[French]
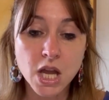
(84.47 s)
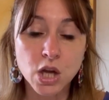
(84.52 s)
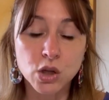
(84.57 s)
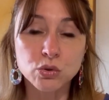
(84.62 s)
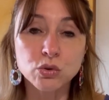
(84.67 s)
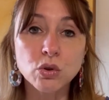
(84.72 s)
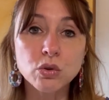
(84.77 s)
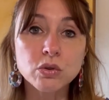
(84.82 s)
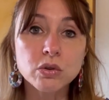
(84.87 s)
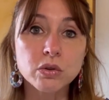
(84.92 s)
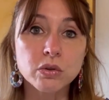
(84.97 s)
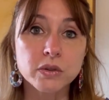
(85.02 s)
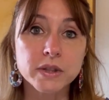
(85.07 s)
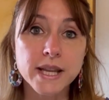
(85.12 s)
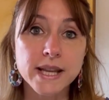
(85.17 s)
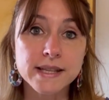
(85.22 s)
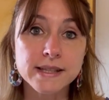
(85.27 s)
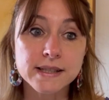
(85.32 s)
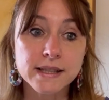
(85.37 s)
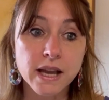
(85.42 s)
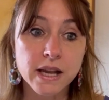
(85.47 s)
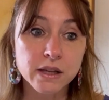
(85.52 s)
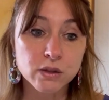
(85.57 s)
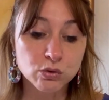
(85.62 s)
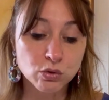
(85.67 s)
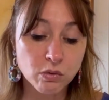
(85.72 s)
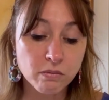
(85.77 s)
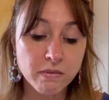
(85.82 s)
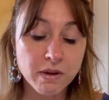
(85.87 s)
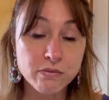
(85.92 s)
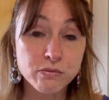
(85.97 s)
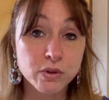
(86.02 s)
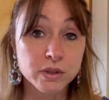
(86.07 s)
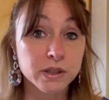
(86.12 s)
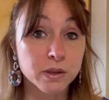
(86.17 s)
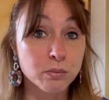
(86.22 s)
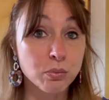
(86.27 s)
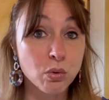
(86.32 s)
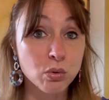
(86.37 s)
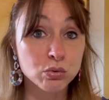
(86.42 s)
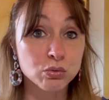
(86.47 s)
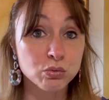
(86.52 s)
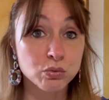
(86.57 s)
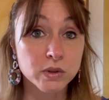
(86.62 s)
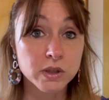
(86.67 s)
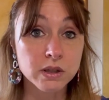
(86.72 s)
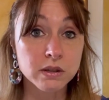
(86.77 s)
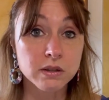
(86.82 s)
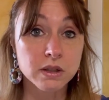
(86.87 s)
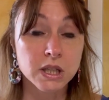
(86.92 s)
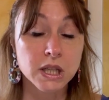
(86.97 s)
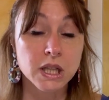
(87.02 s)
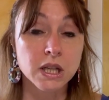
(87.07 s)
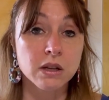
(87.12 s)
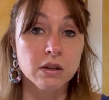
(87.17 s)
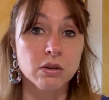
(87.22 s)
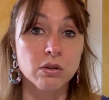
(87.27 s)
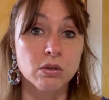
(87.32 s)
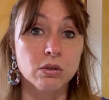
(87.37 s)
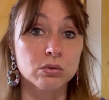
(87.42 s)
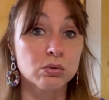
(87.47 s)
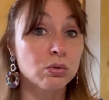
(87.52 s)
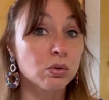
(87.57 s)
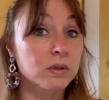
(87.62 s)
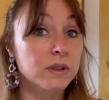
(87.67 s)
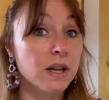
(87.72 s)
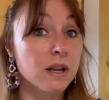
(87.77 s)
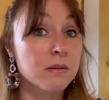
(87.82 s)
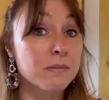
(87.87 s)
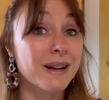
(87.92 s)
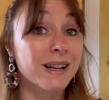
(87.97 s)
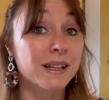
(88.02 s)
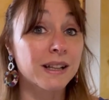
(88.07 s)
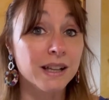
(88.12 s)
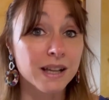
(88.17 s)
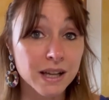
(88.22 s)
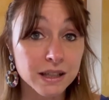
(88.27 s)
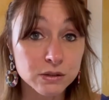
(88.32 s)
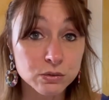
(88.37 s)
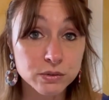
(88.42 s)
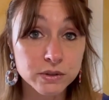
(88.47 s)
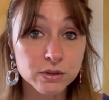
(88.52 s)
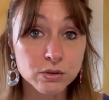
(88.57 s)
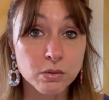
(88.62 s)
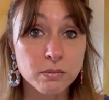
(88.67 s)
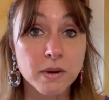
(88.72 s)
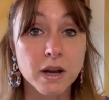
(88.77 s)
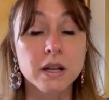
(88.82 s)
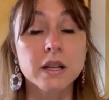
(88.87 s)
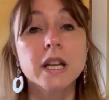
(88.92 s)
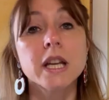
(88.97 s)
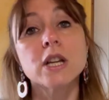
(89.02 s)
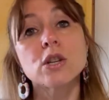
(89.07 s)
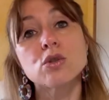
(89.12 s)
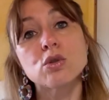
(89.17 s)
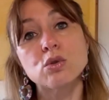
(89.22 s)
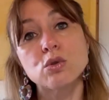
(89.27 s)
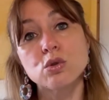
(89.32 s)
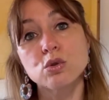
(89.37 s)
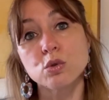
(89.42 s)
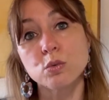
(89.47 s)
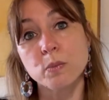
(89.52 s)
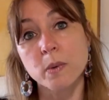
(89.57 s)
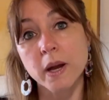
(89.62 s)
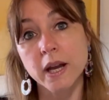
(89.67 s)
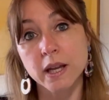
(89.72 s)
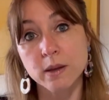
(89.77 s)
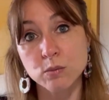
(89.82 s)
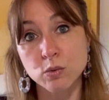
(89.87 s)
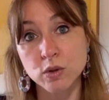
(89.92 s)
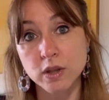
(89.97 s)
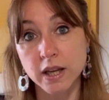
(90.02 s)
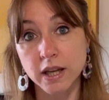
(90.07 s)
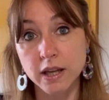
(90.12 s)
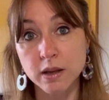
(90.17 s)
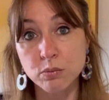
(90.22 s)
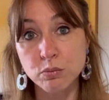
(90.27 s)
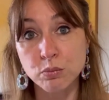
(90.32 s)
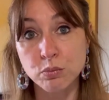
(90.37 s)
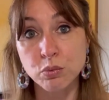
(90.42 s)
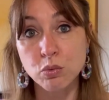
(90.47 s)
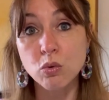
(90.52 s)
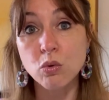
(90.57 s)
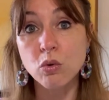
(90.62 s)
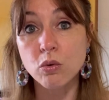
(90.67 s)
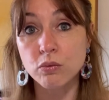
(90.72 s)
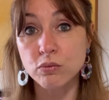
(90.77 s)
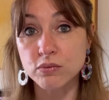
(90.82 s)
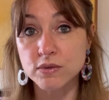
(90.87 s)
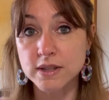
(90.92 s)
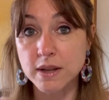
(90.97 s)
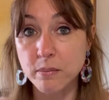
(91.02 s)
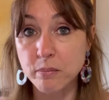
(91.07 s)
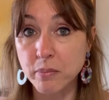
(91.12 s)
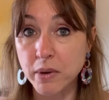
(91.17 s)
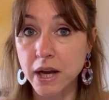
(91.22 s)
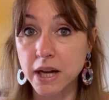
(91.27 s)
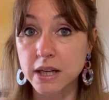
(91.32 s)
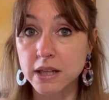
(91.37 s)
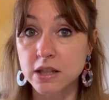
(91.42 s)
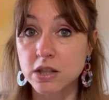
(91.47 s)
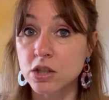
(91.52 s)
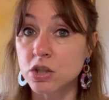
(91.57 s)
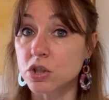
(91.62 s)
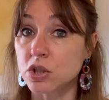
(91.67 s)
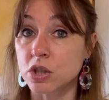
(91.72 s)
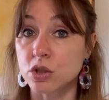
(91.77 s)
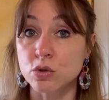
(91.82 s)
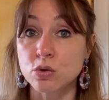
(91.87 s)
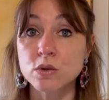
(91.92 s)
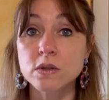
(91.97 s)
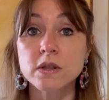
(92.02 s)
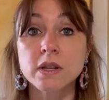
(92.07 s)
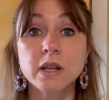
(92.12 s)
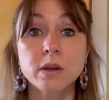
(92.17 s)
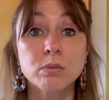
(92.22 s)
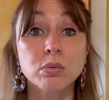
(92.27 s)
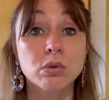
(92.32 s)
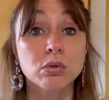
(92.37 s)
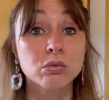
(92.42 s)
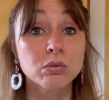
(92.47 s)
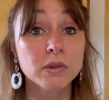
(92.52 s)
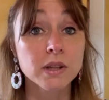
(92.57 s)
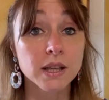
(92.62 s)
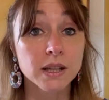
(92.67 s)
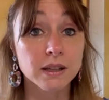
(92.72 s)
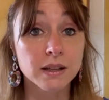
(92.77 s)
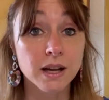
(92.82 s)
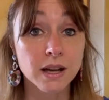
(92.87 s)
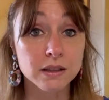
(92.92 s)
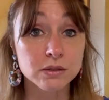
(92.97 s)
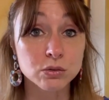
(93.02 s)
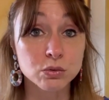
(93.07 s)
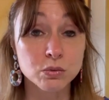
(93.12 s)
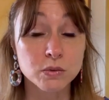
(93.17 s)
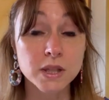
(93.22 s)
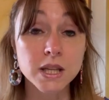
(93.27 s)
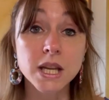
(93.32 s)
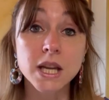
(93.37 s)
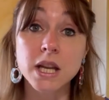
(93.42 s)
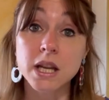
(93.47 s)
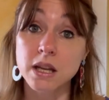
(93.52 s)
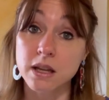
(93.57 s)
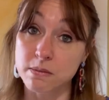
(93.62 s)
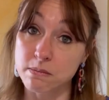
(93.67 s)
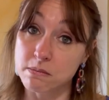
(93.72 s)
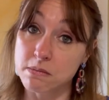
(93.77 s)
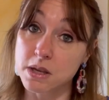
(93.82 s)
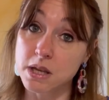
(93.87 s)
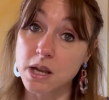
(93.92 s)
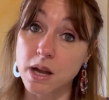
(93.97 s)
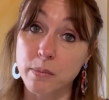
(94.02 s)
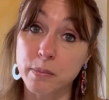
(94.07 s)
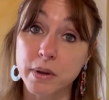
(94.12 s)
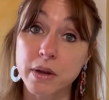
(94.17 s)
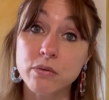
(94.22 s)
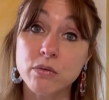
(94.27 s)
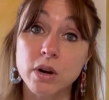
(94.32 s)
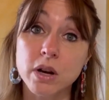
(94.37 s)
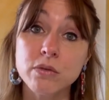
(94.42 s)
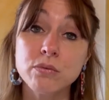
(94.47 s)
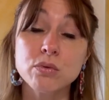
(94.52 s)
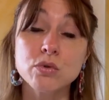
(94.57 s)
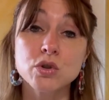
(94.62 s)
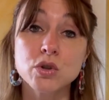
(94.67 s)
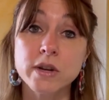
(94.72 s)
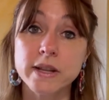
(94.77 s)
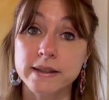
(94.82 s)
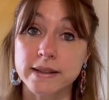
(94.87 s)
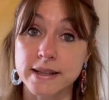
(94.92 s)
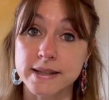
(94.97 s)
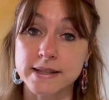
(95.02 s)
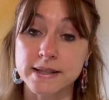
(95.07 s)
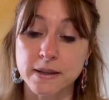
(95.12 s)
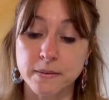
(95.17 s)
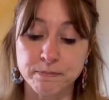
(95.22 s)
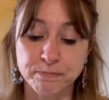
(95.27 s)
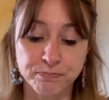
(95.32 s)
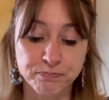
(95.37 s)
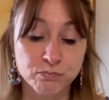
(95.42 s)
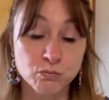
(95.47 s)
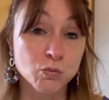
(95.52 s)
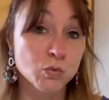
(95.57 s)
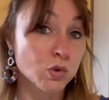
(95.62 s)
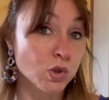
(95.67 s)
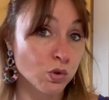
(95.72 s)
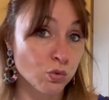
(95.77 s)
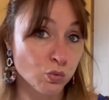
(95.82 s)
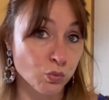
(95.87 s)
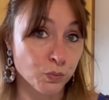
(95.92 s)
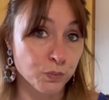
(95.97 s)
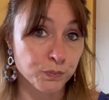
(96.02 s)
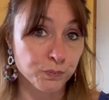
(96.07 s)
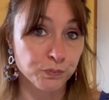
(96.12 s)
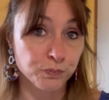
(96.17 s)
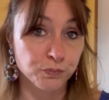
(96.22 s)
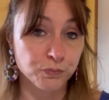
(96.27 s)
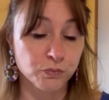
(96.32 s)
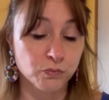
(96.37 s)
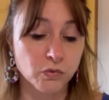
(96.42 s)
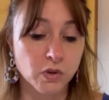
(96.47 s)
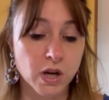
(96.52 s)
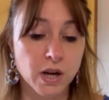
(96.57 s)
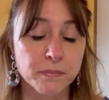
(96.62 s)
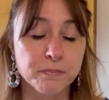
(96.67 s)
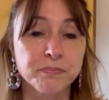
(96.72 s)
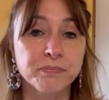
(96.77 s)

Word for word: Donc, euh, YesStyle Style, m'envoie des produits euh, totalement gratuitement et je ne suis pas rémunérée pour vous en parler. J'ai juste les produits gratuits, mais après, voilà, il faut que je les teste. C'est tout. Voilà.